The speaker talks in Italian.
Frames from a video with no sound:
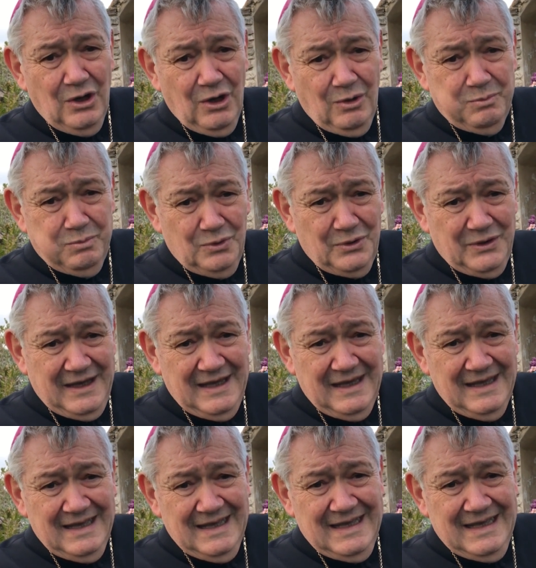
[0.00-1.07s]
oppure
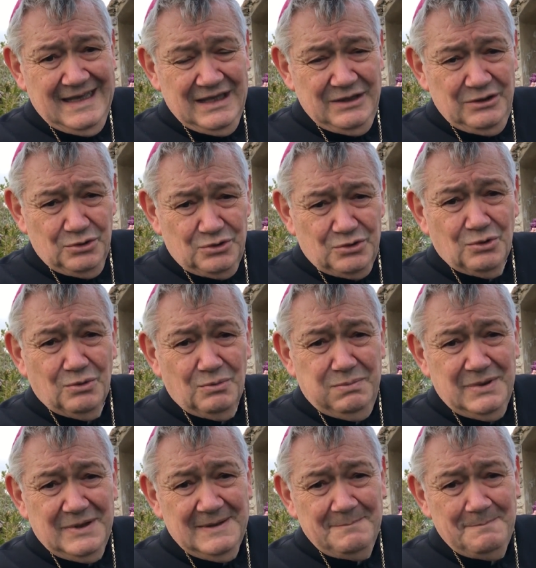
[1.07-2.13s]

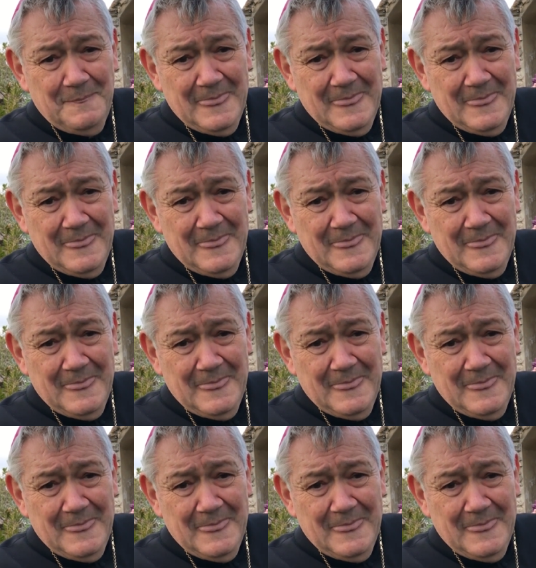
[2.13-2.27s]
YouTube,